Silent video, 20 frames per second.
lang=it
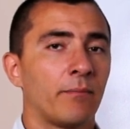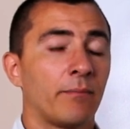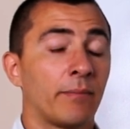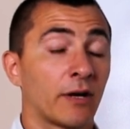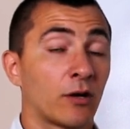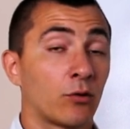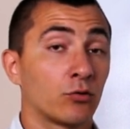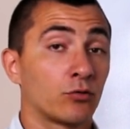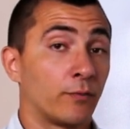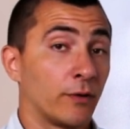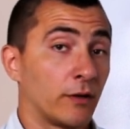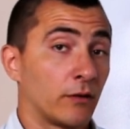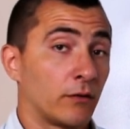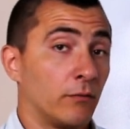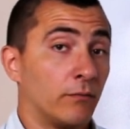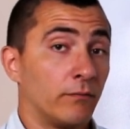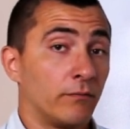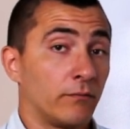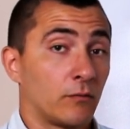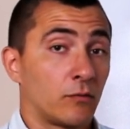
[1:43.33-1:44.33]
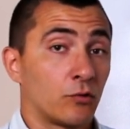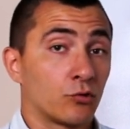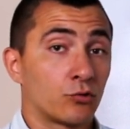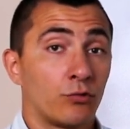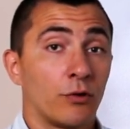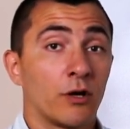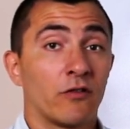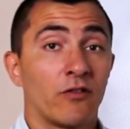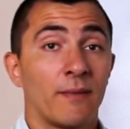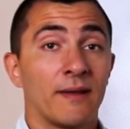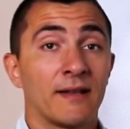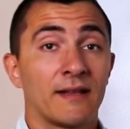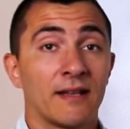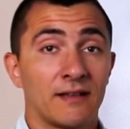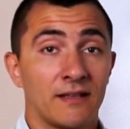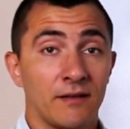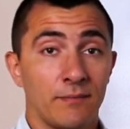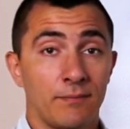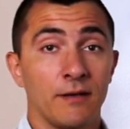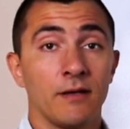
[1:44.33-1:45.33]
per, per costruire ovviamente
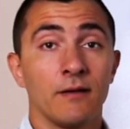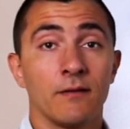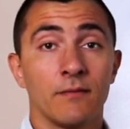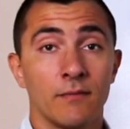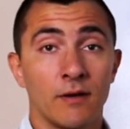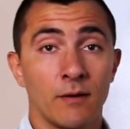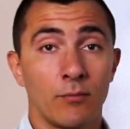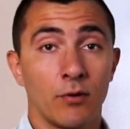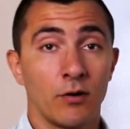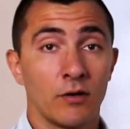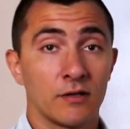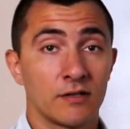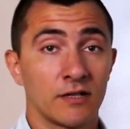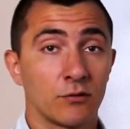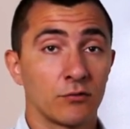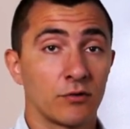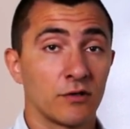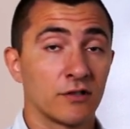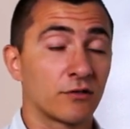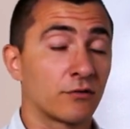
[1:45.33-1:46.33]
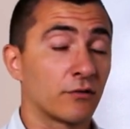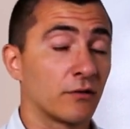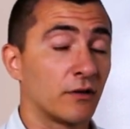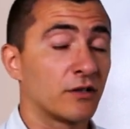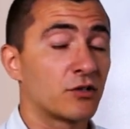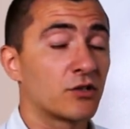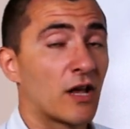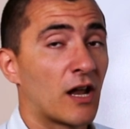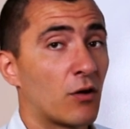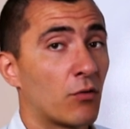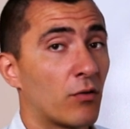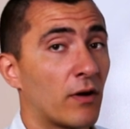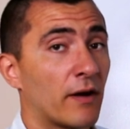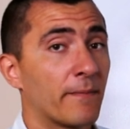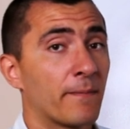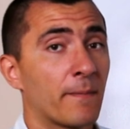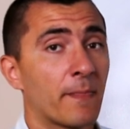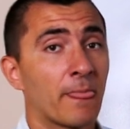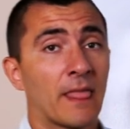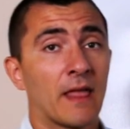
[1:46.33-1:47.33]
ATP e poi essere utilizzato dalle
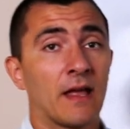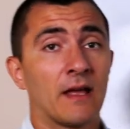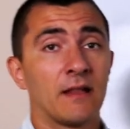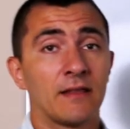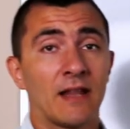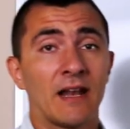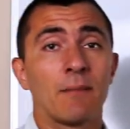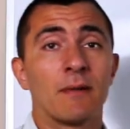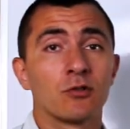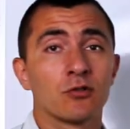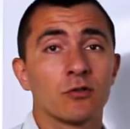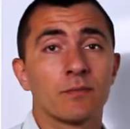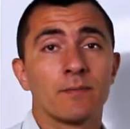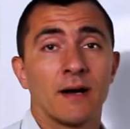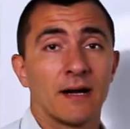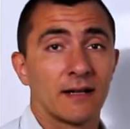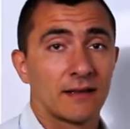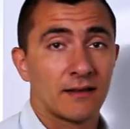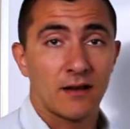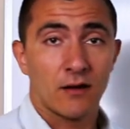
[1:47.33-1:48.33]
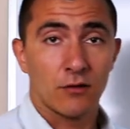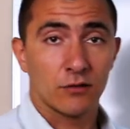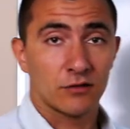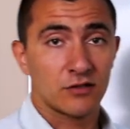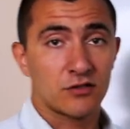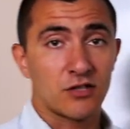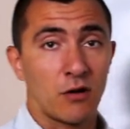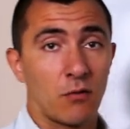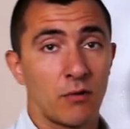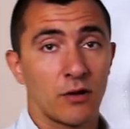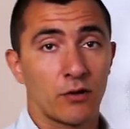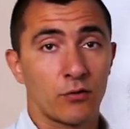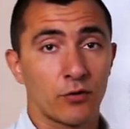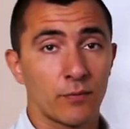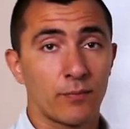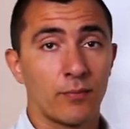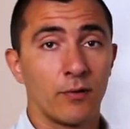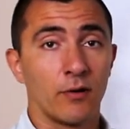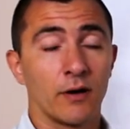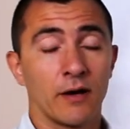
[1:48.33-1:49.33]
cellule nella maggior parte delle nostre cellule
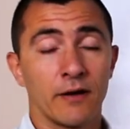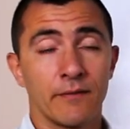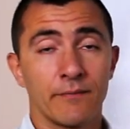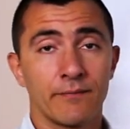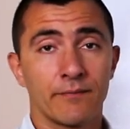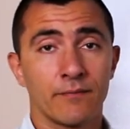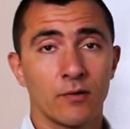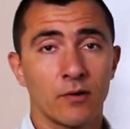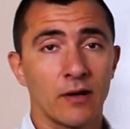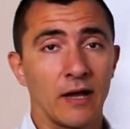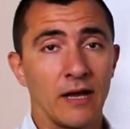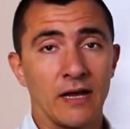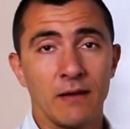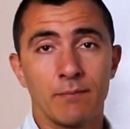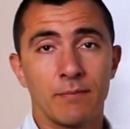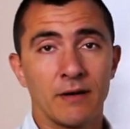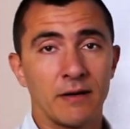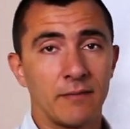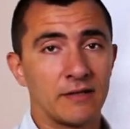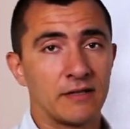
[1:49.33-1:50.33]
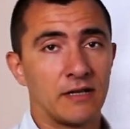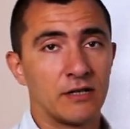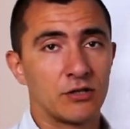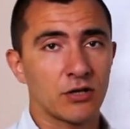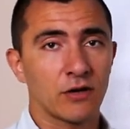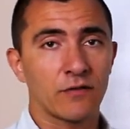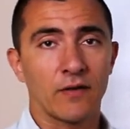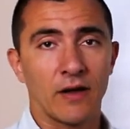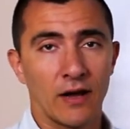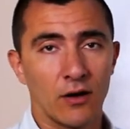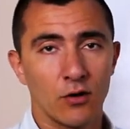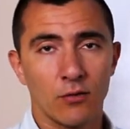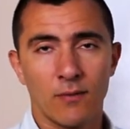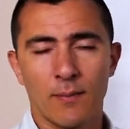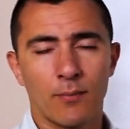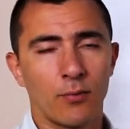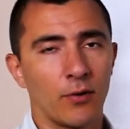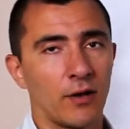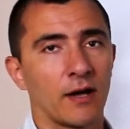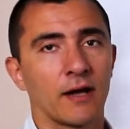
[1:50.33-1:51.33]
corporee, ok? In primis il cervello,
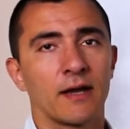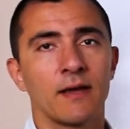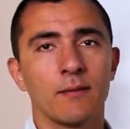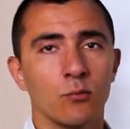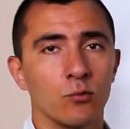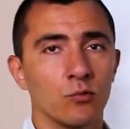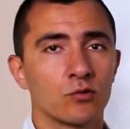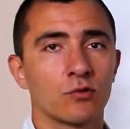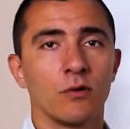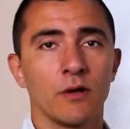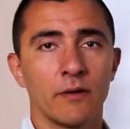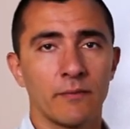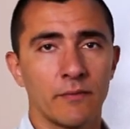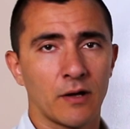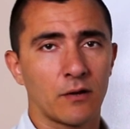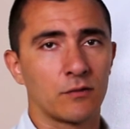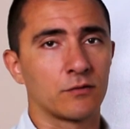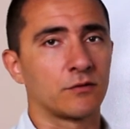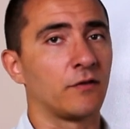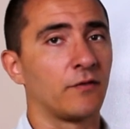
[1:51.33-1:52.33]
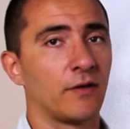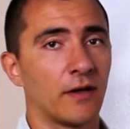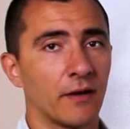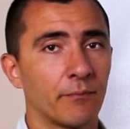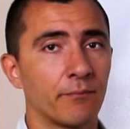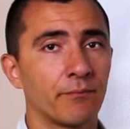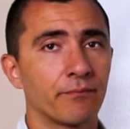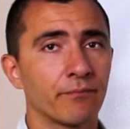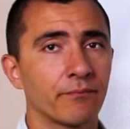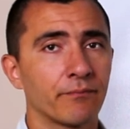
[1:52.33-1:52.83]
ma poi anche i muscoli e così via.